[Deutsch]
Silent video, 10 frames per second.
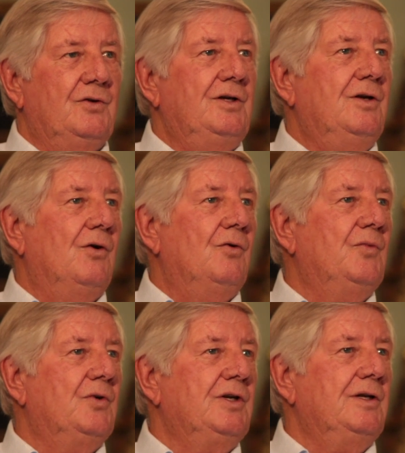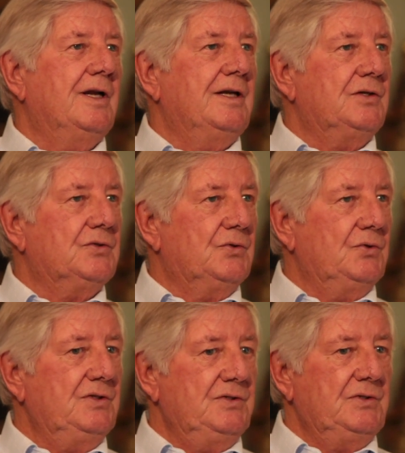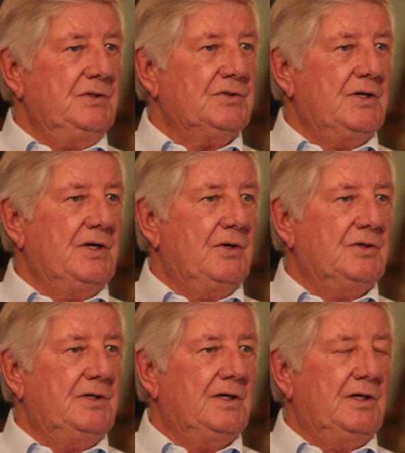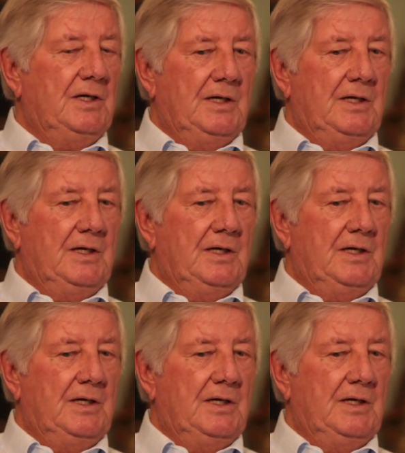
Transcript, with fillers: nicht darum, nur die Energie zu nutzen, sondern auch die,